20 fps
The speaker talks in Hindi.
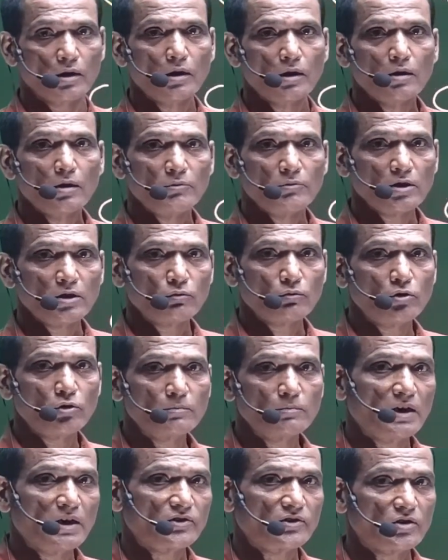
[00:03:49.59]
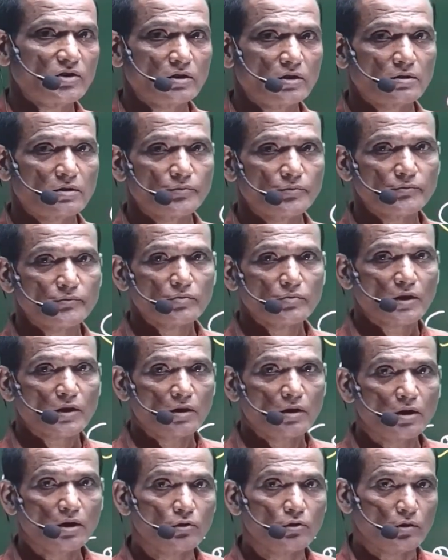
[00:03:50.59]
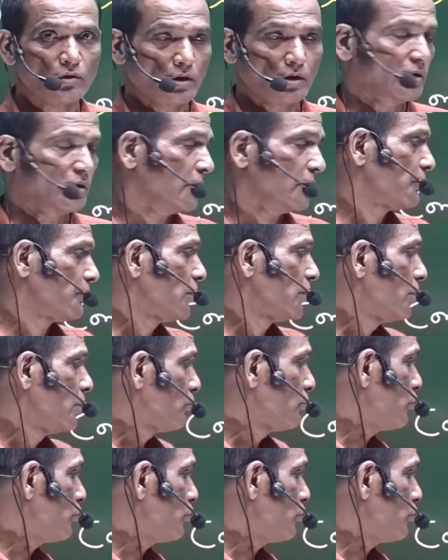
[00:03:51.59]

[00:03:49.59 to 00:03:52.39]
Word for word: मतलब कोई बातचीत नहीं हो रही है तो